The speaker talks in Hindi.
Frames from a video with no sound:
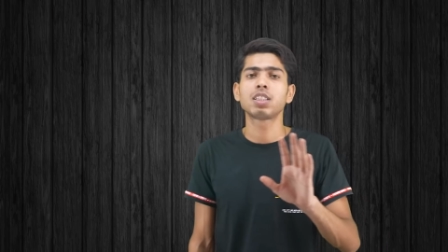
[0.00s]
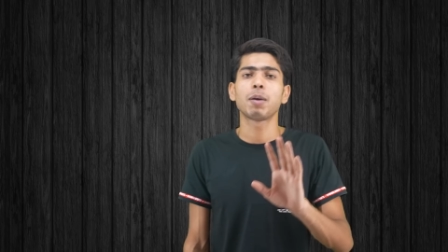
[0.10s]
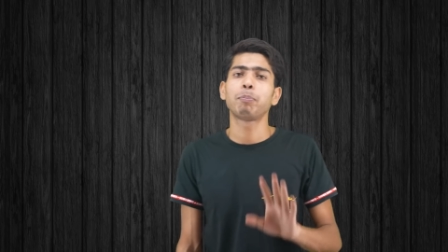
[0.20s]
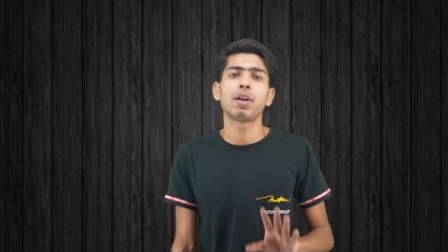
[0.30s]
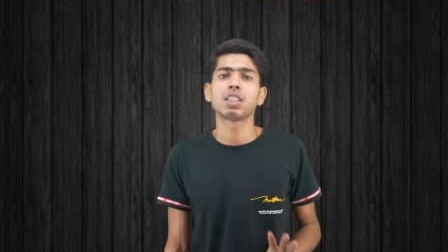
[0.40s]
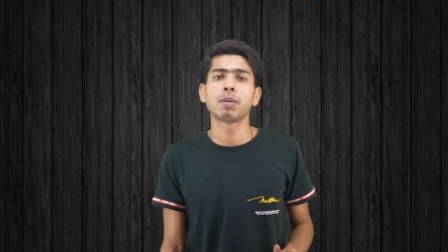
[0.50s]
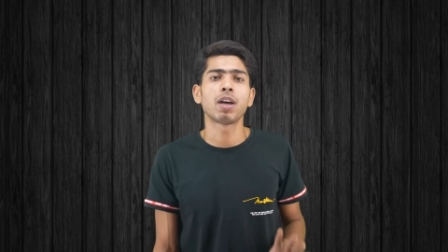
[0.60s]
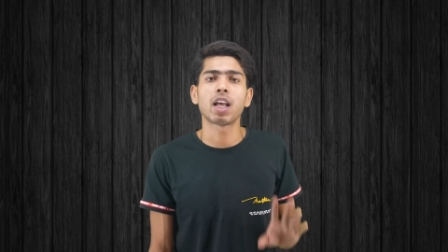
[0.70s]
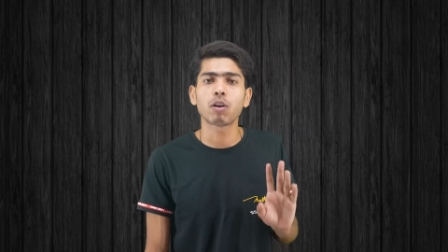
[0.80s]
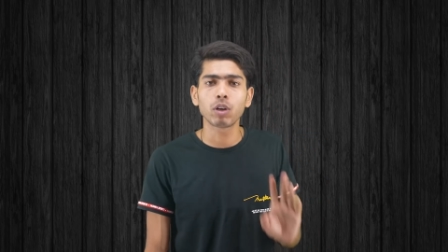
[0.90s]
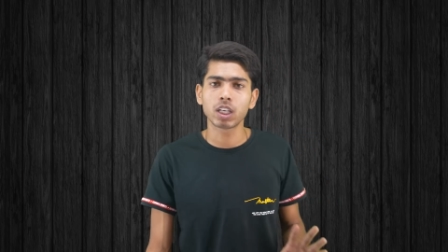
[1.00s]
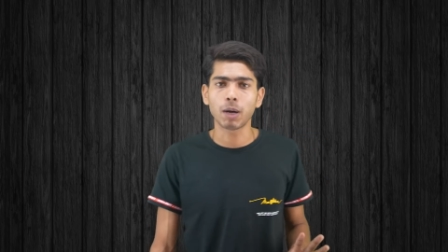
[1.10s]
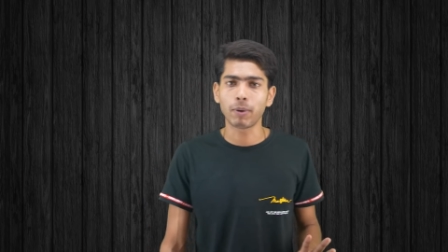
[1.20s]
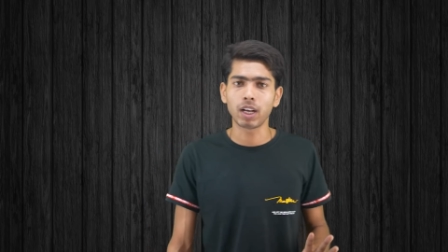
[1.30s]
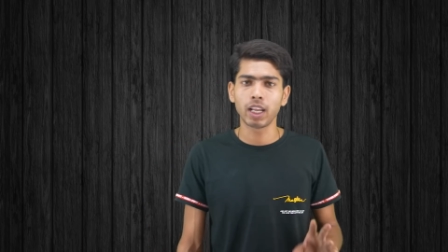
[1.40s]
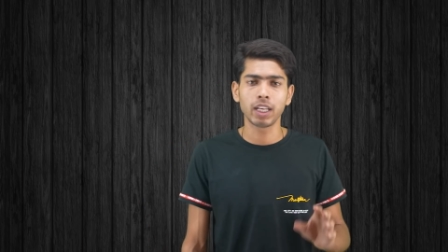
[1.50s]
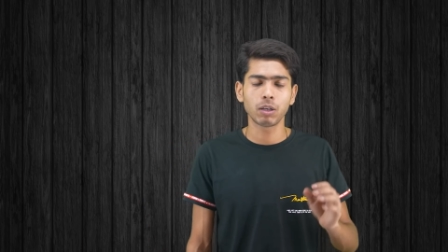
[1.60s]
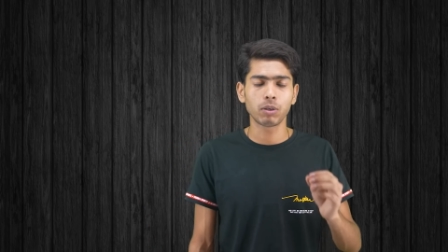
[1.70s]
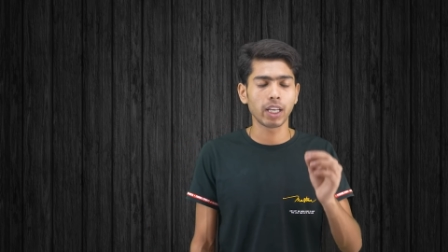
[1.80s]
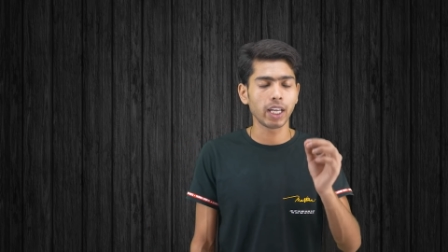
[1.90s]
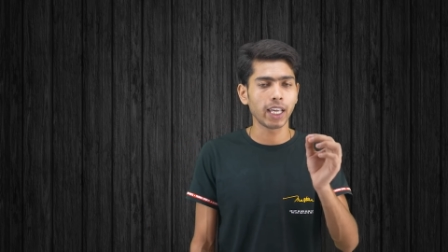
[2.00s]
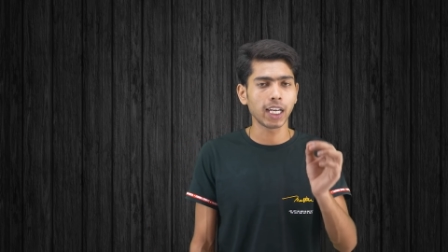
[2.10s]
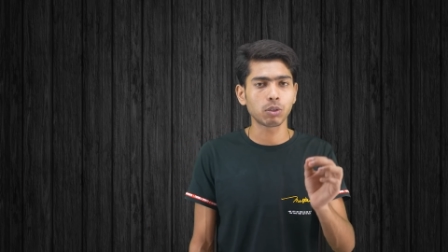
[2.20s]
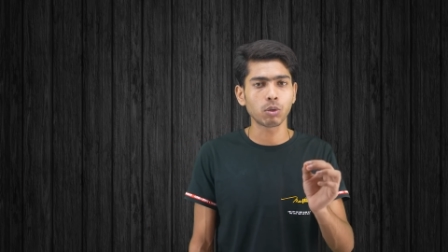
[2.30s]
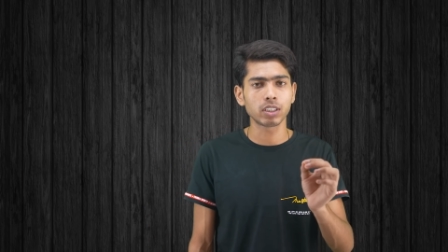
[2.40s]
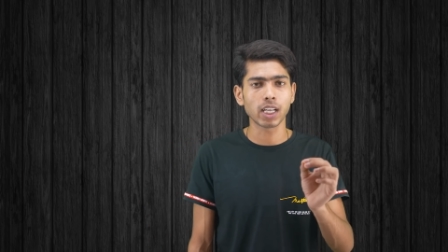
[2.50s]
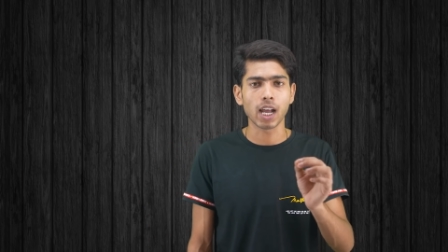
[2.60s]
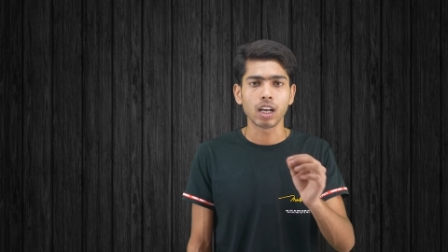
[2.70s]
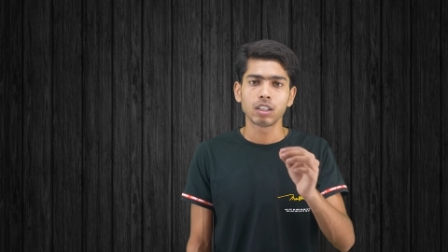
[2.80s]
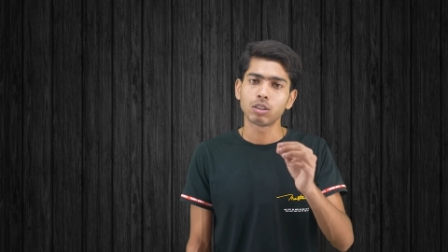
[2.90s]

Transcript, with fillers: चप्पल से बड़ा कोई कपल नहीं क्योंकि एक टूट जाए